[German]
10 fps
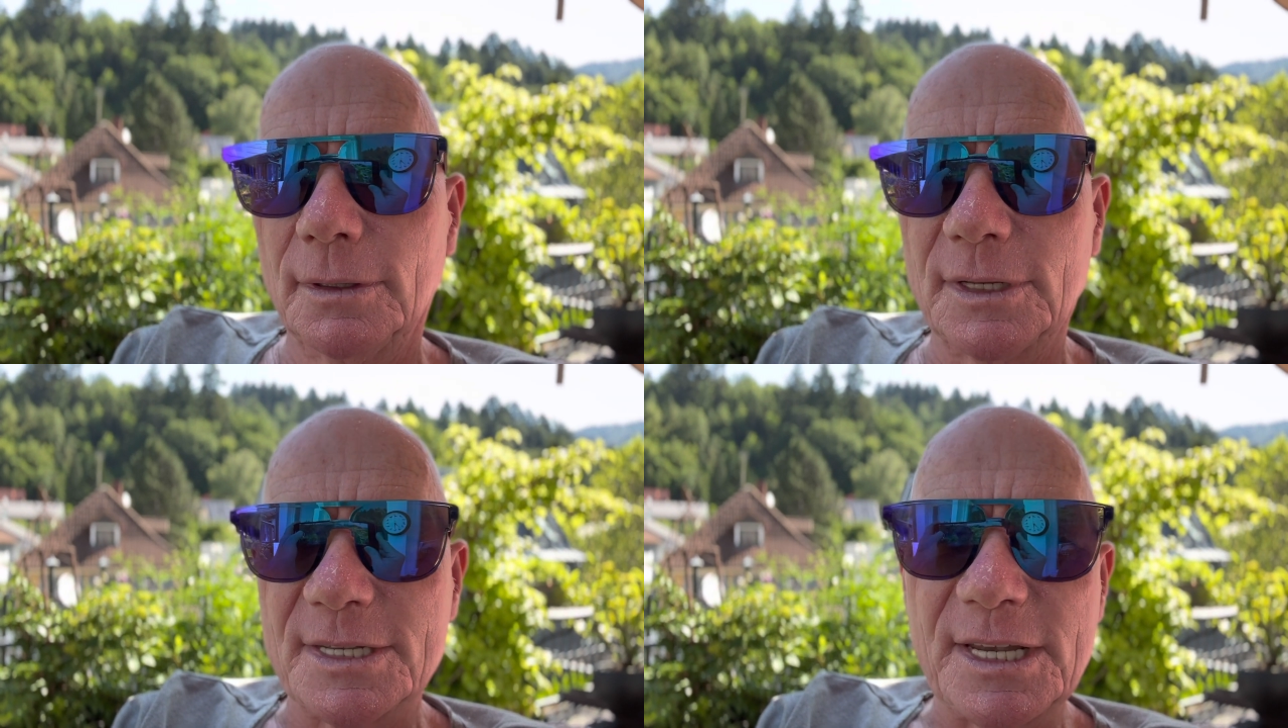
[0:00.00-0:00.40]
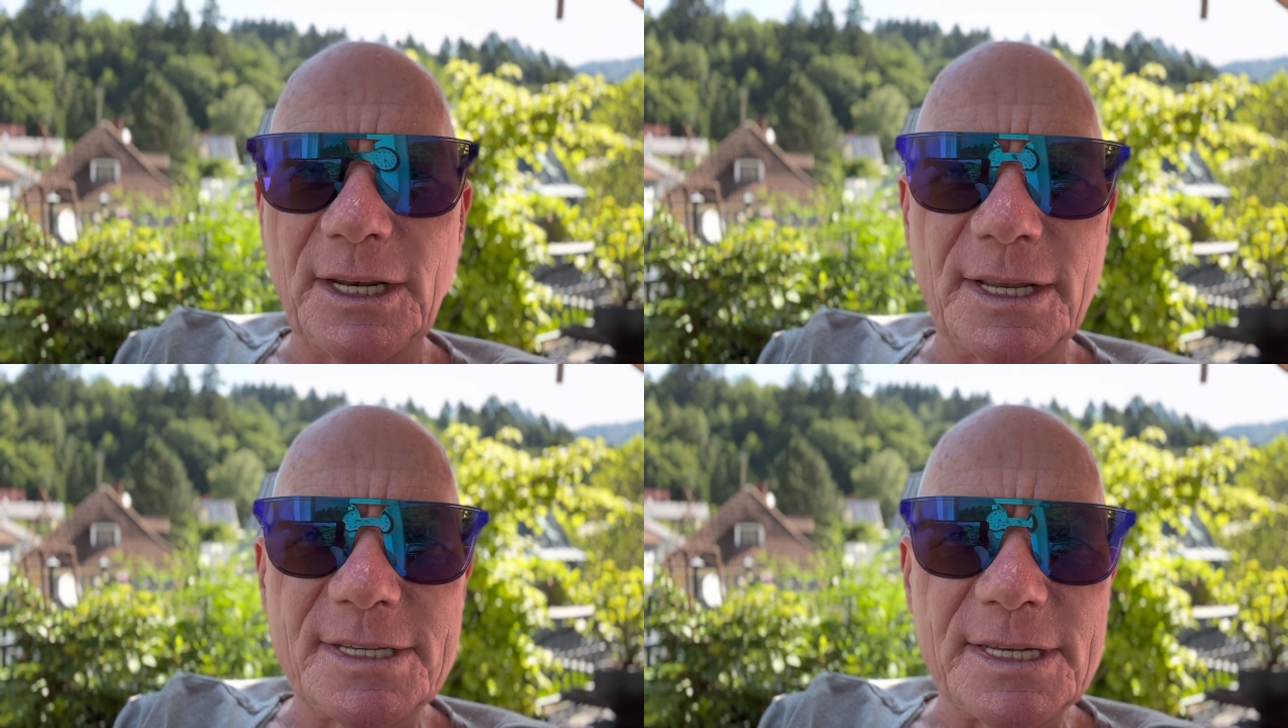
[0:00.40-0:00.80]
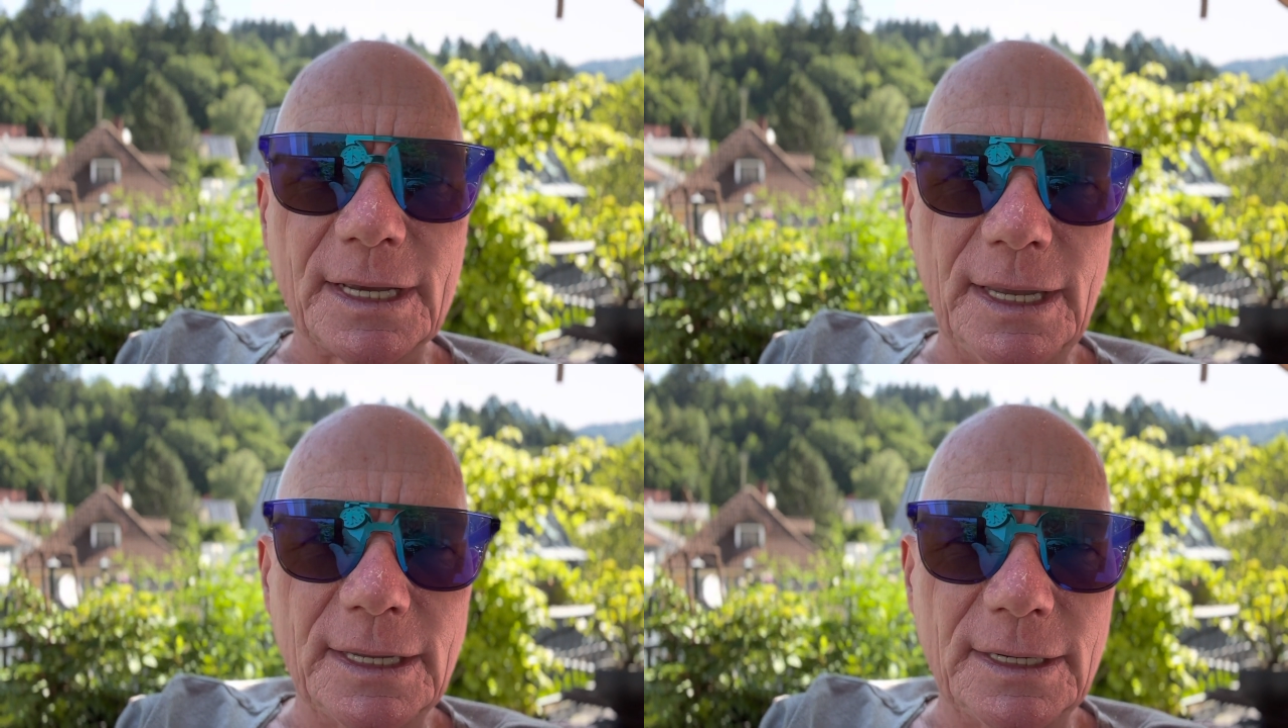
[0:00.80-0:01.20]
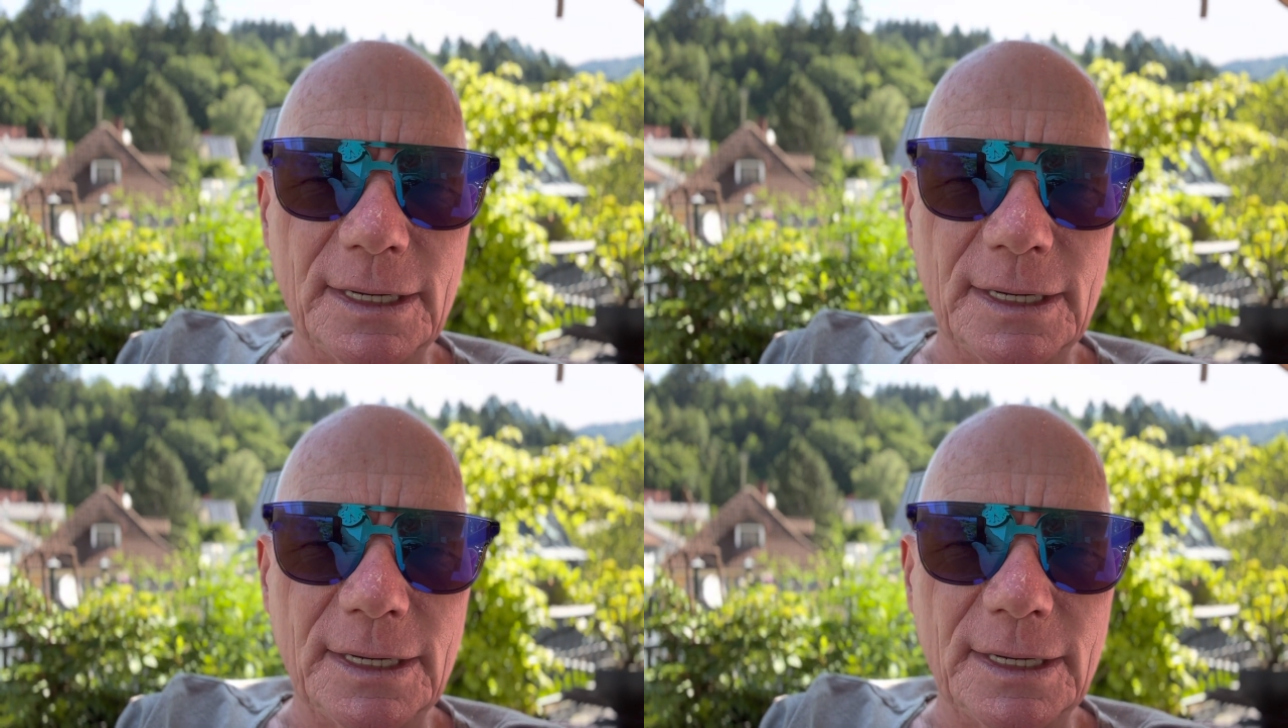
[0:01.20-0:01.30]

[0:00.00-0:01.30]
Tatsächlich, sie ringen